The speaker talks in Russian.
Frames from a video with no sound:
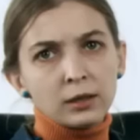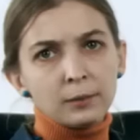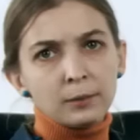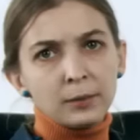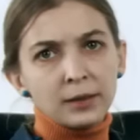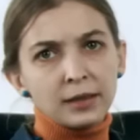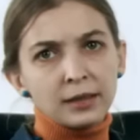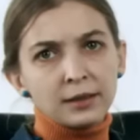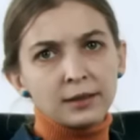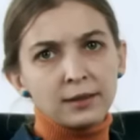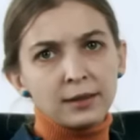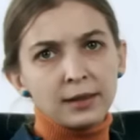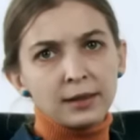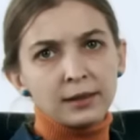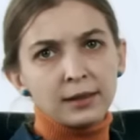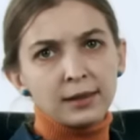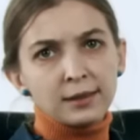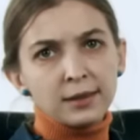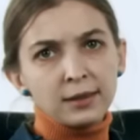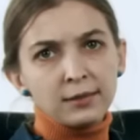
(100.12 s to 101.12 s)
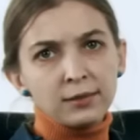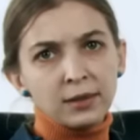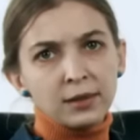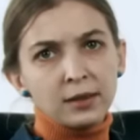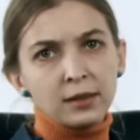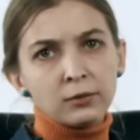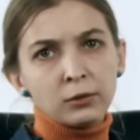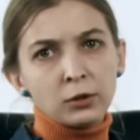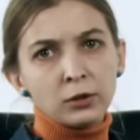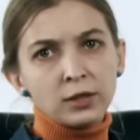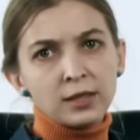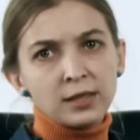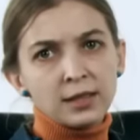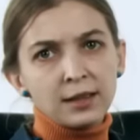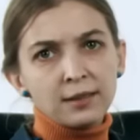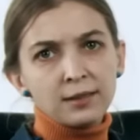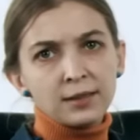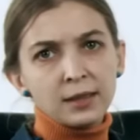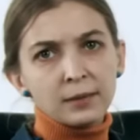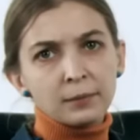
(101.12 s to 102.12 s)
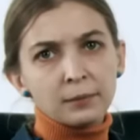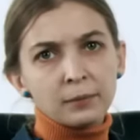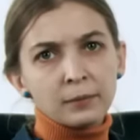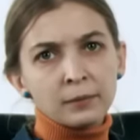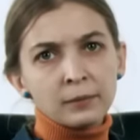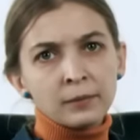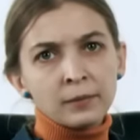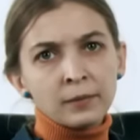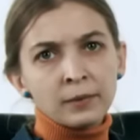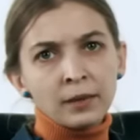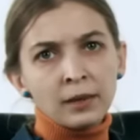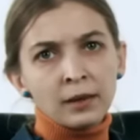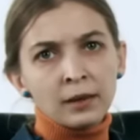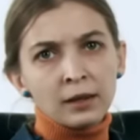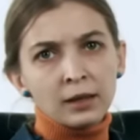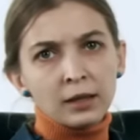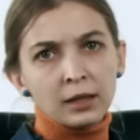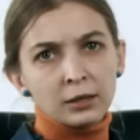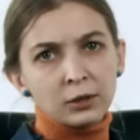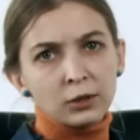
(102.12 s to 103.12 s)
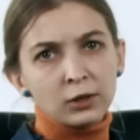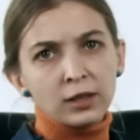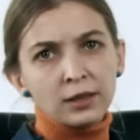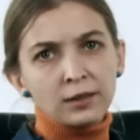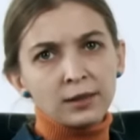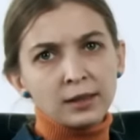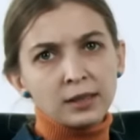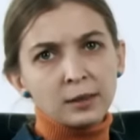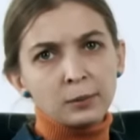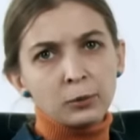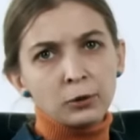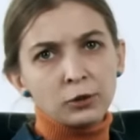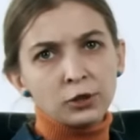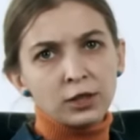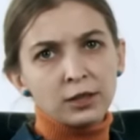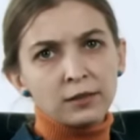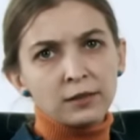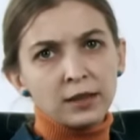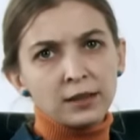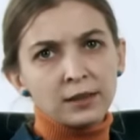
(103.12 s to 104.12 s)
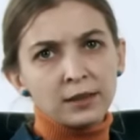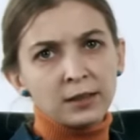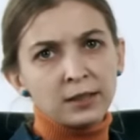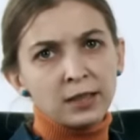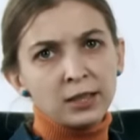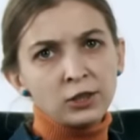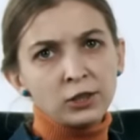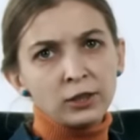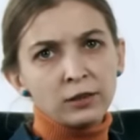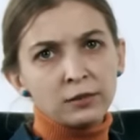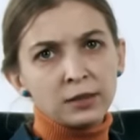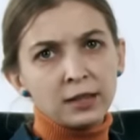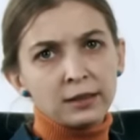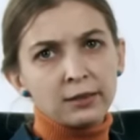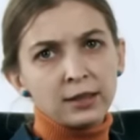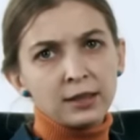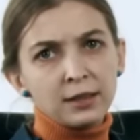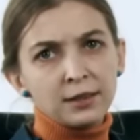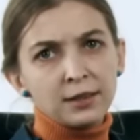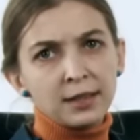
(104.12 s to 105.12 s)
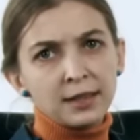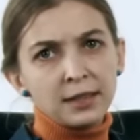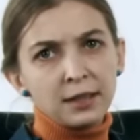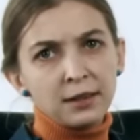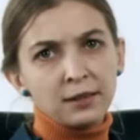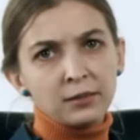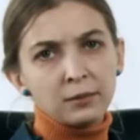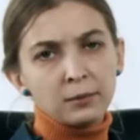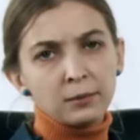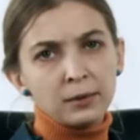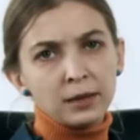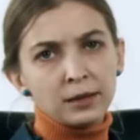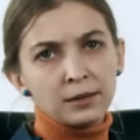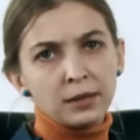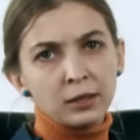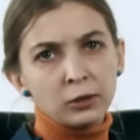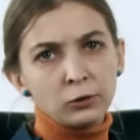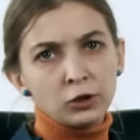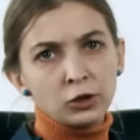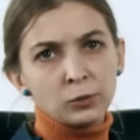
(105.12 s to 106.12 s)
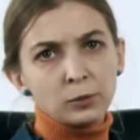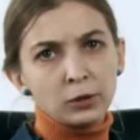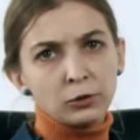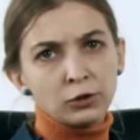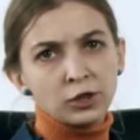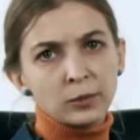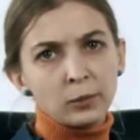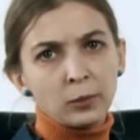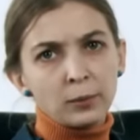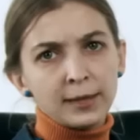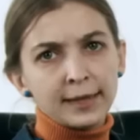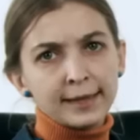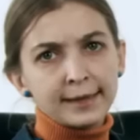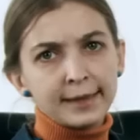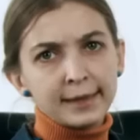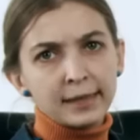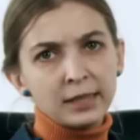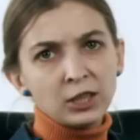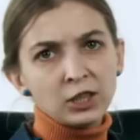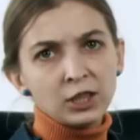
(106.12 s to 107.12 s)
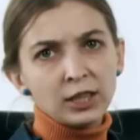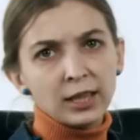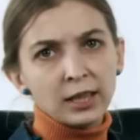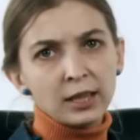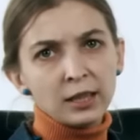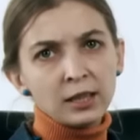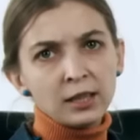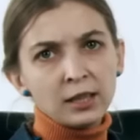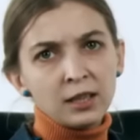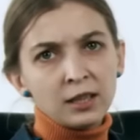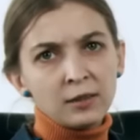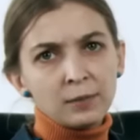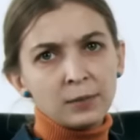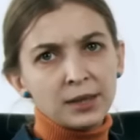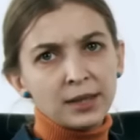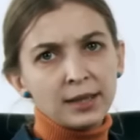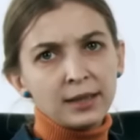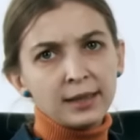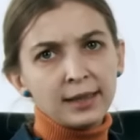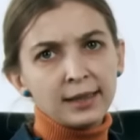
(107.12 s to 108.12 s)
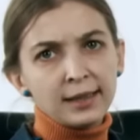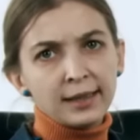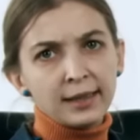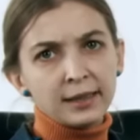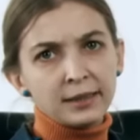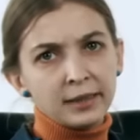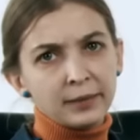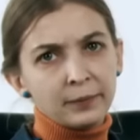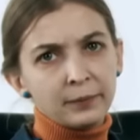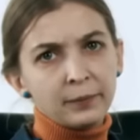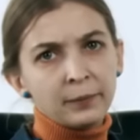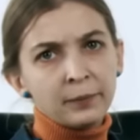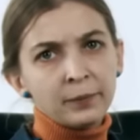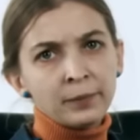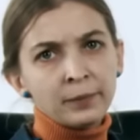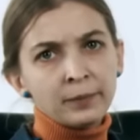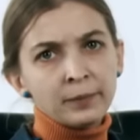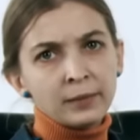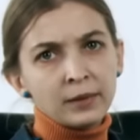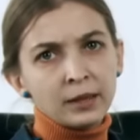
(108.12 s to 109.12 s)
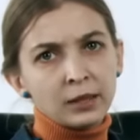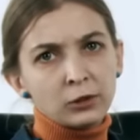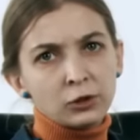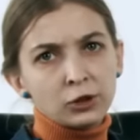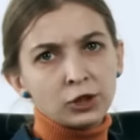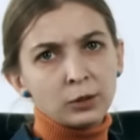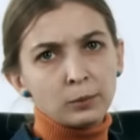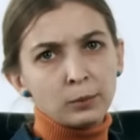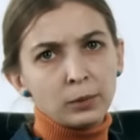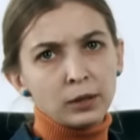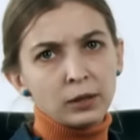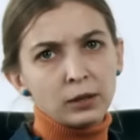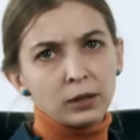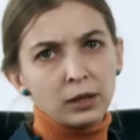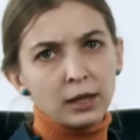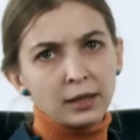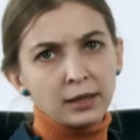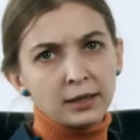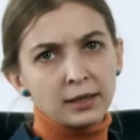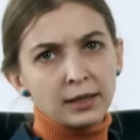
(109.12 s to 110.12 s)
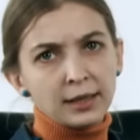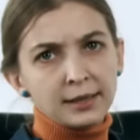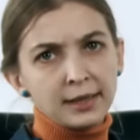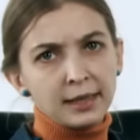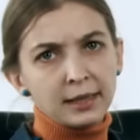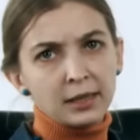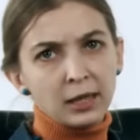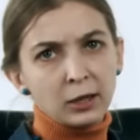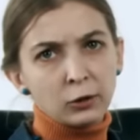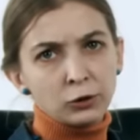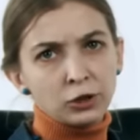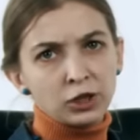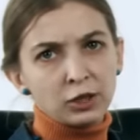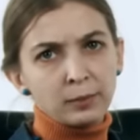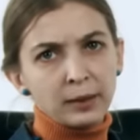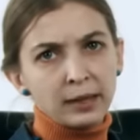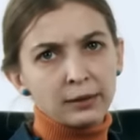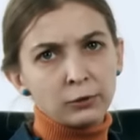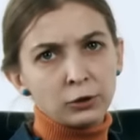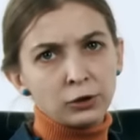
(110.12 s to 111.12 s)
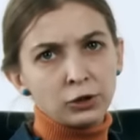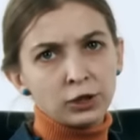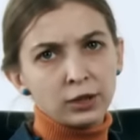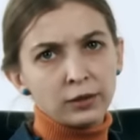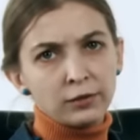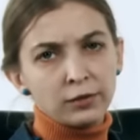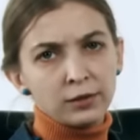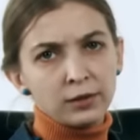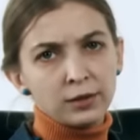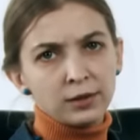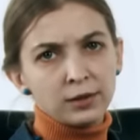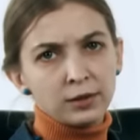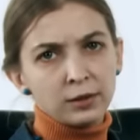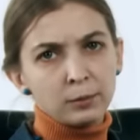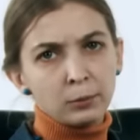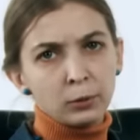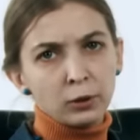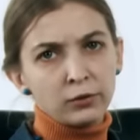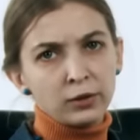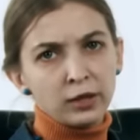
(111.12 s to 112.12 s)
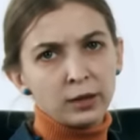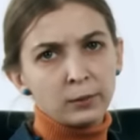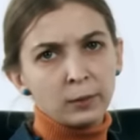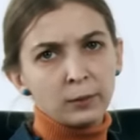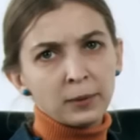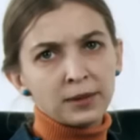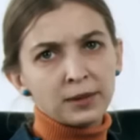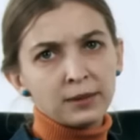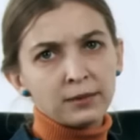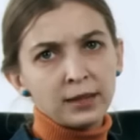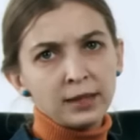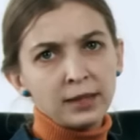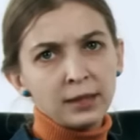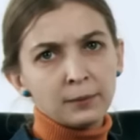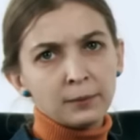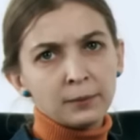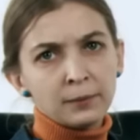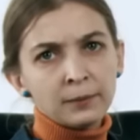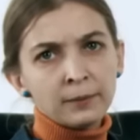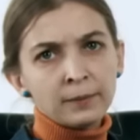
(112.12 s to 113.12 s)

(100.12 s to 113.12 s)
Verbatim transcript: 15 лет назад возник фонд «Династия», который среди прочих своих задач выдавал издательствам, издающим научно-популярные книжки, специальные гранты – на то, чтобы они находили хороших переводчиков с профильным образованием,